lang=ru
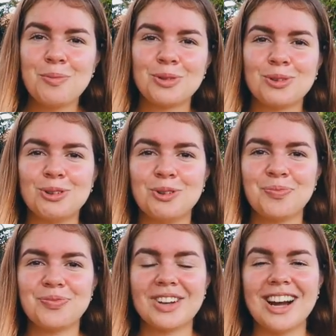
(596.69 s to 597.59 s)

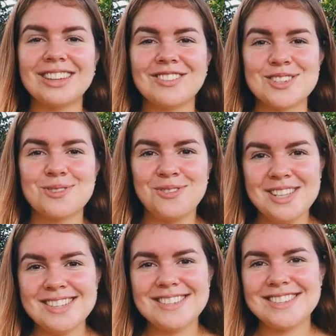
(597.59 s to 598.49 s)
Буду рада вас
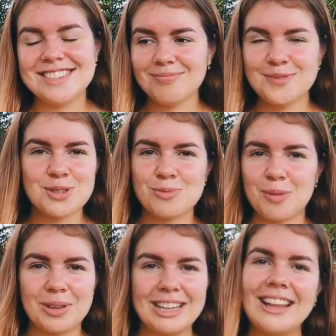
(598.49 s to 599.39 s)
видеть.
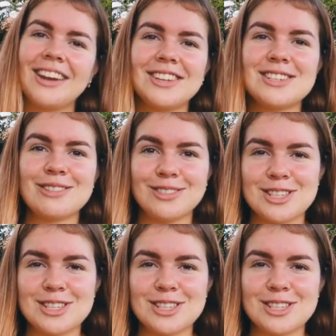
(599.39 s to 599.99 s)
Безумно благодарна, если вы